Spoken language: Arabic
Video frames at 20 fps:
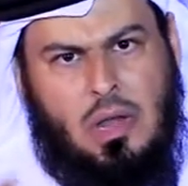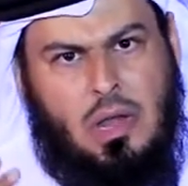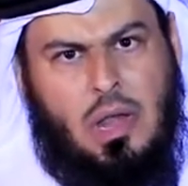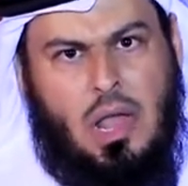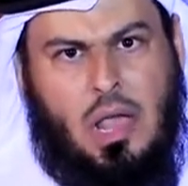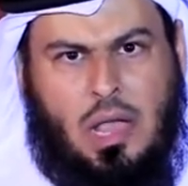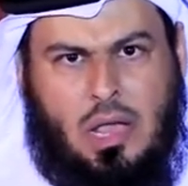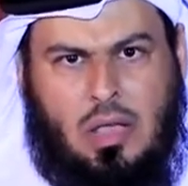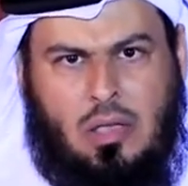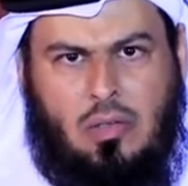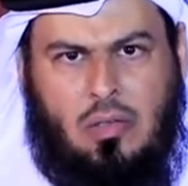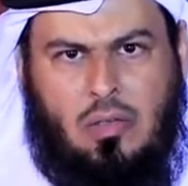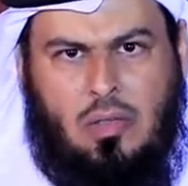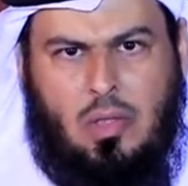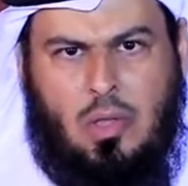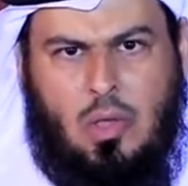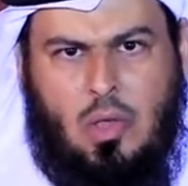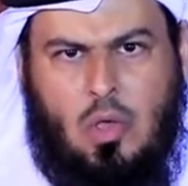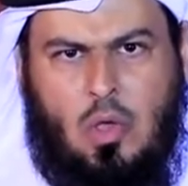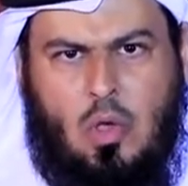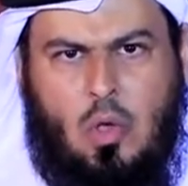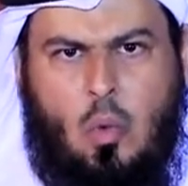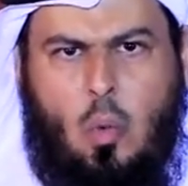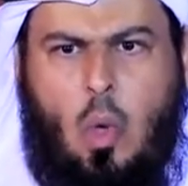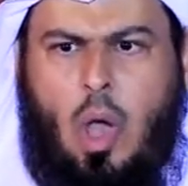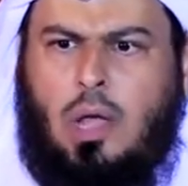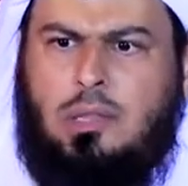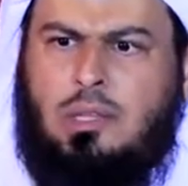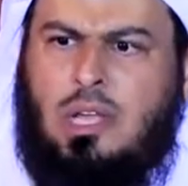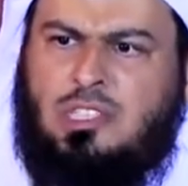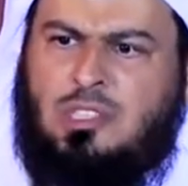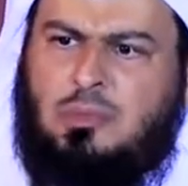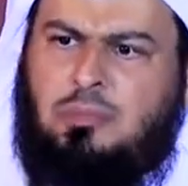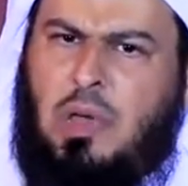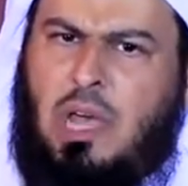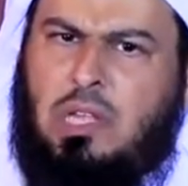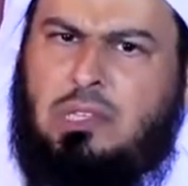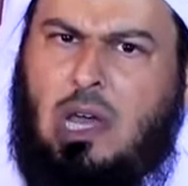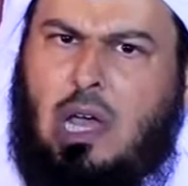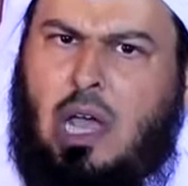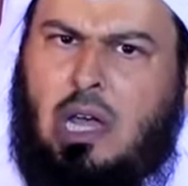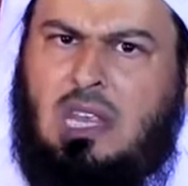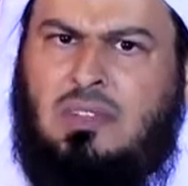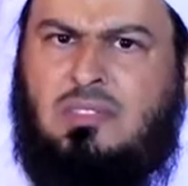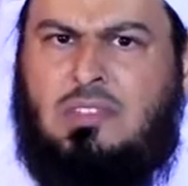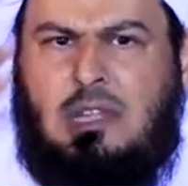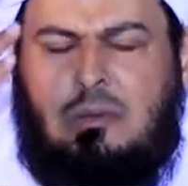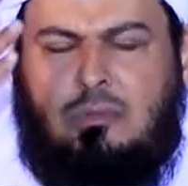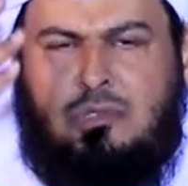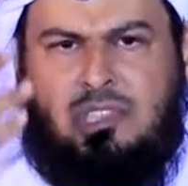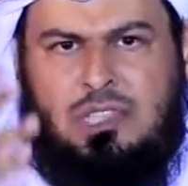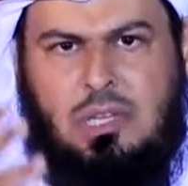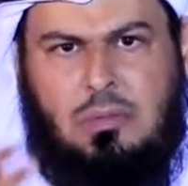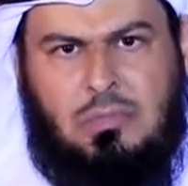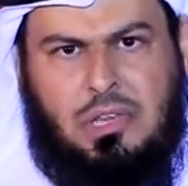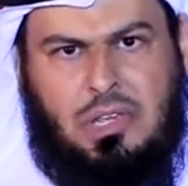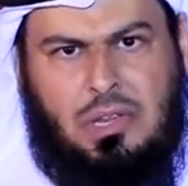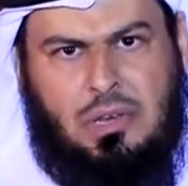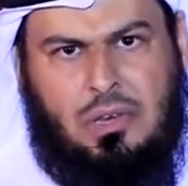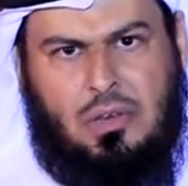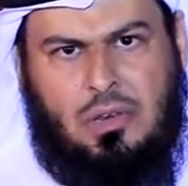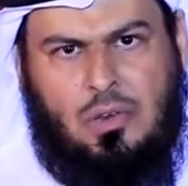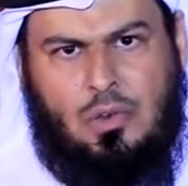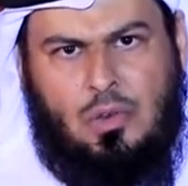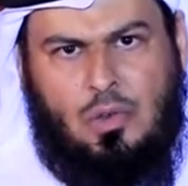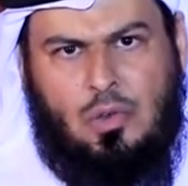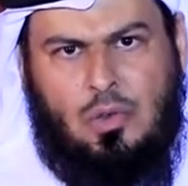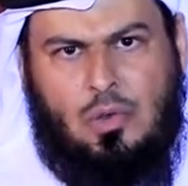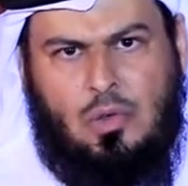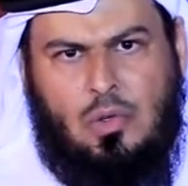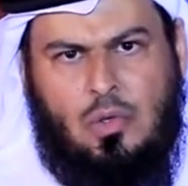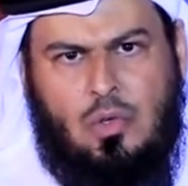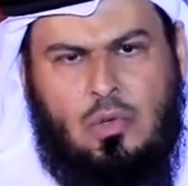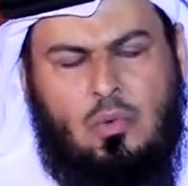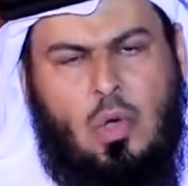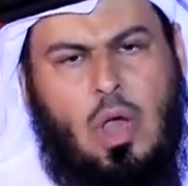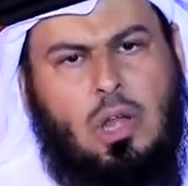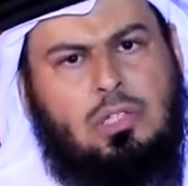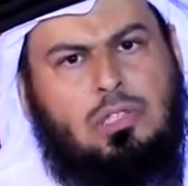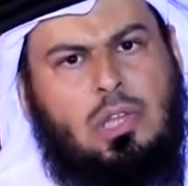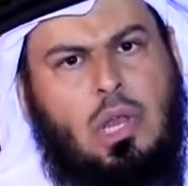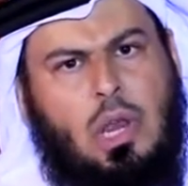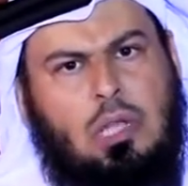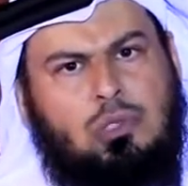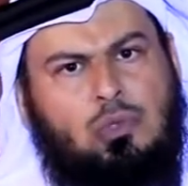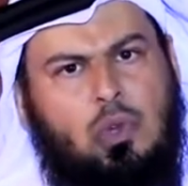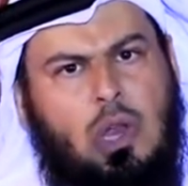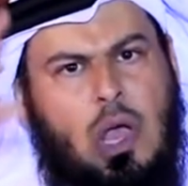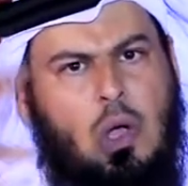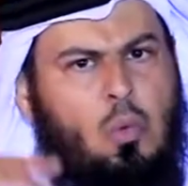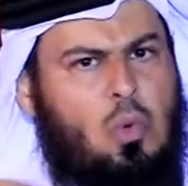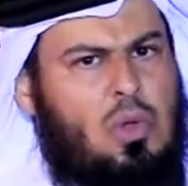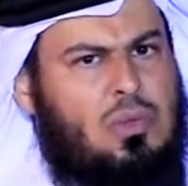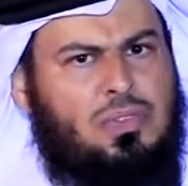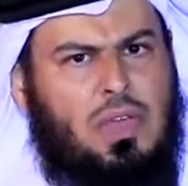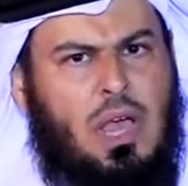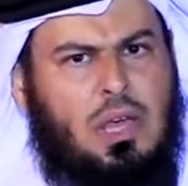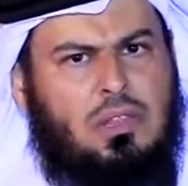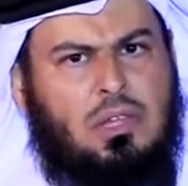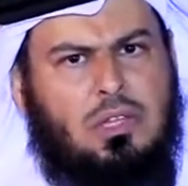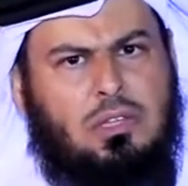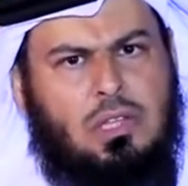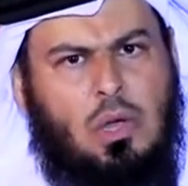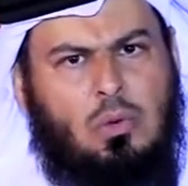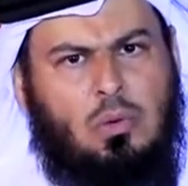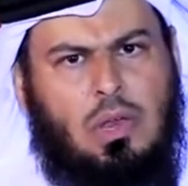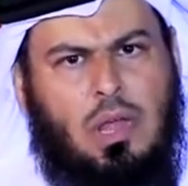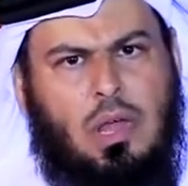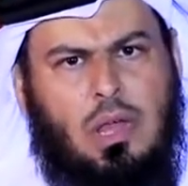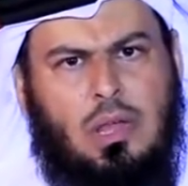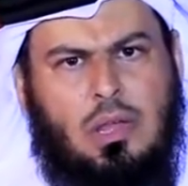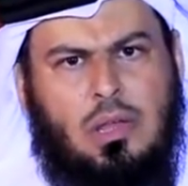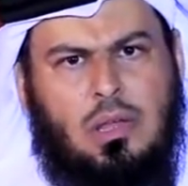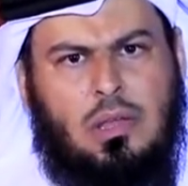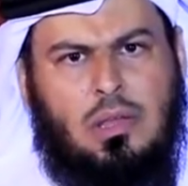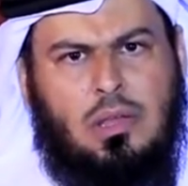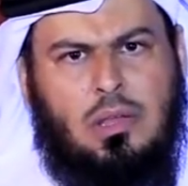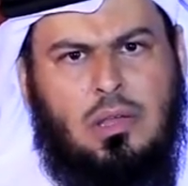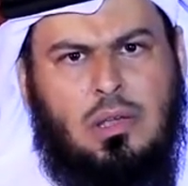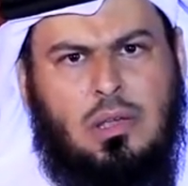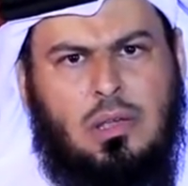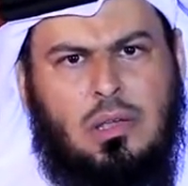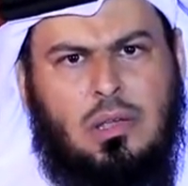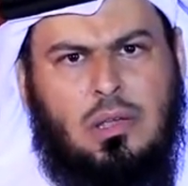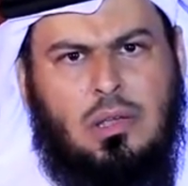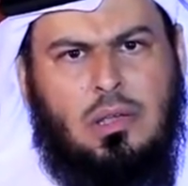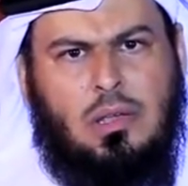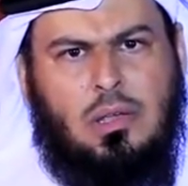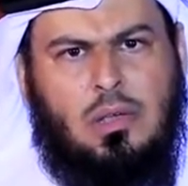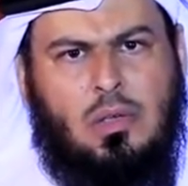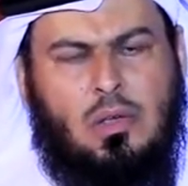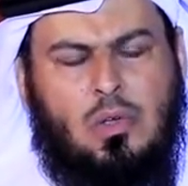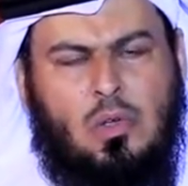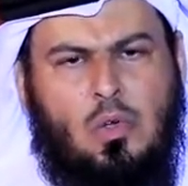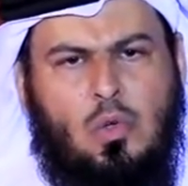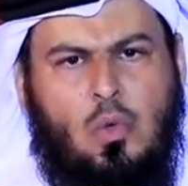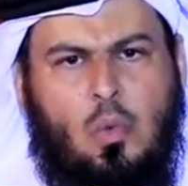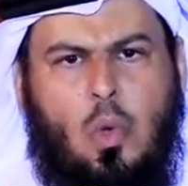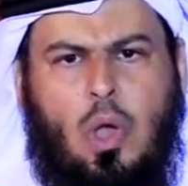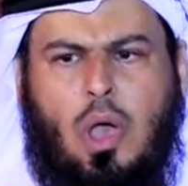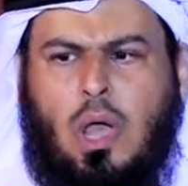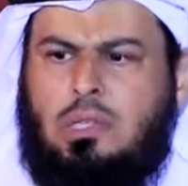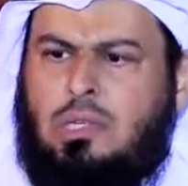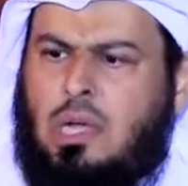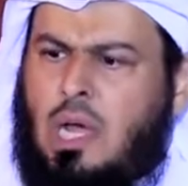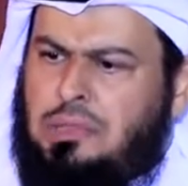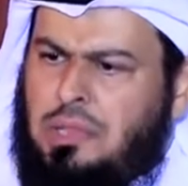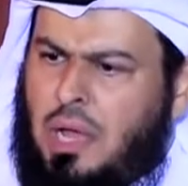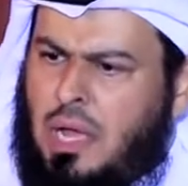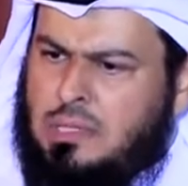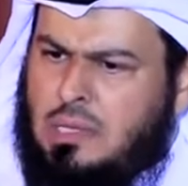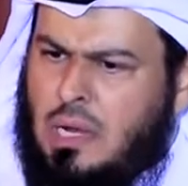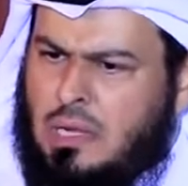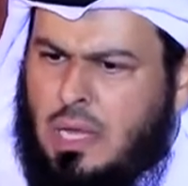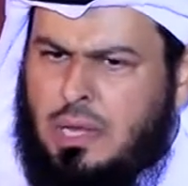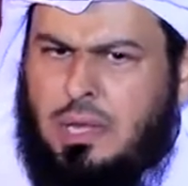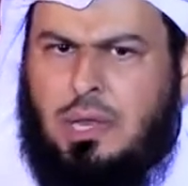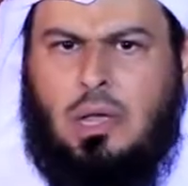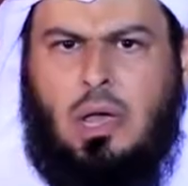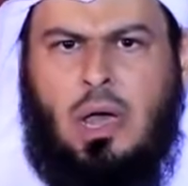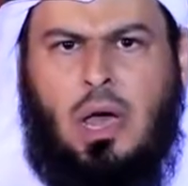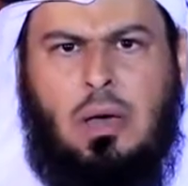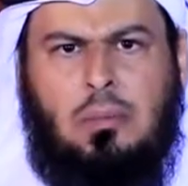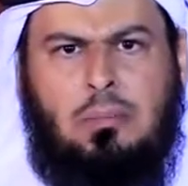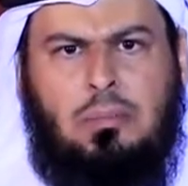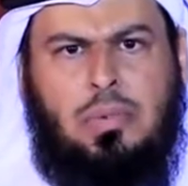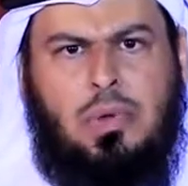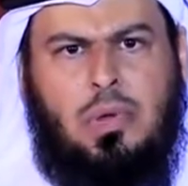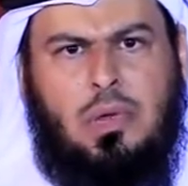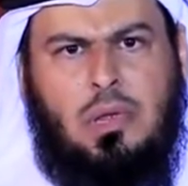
لك وقد أصبحت خليفة المسلمين وأنت الرجل الأول في هذه الدولة وقد خضعت لك الرقاب